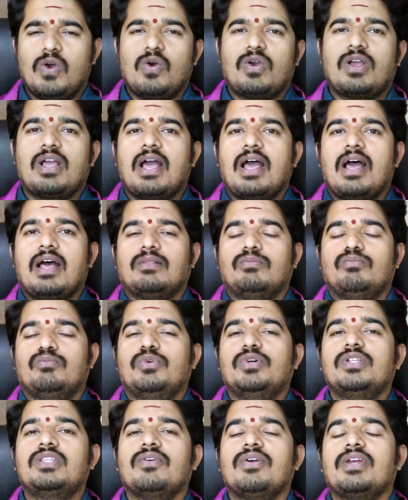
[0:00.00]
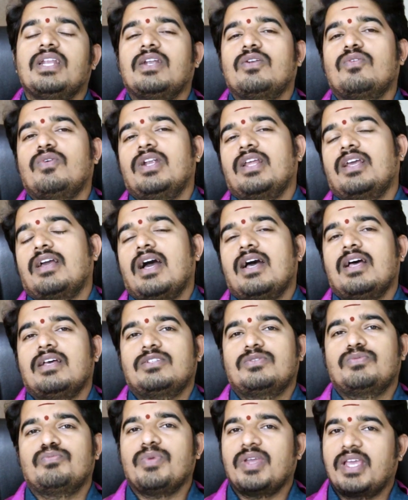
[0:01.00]
ఒక అద్భుతమైనటువంటి
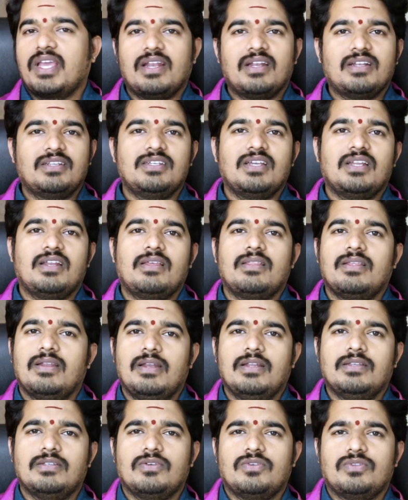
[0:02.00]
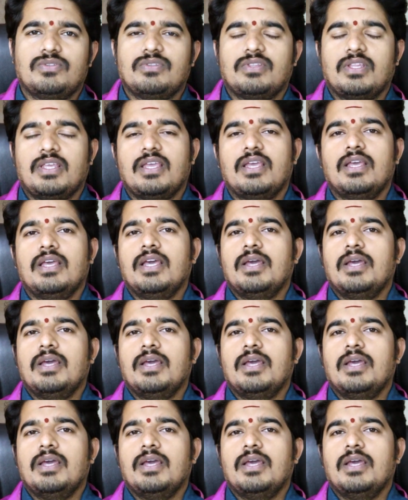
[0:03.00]
కాస్మిక్ ఎనర్జీ అనేది రిలీజ్ అవుతుంది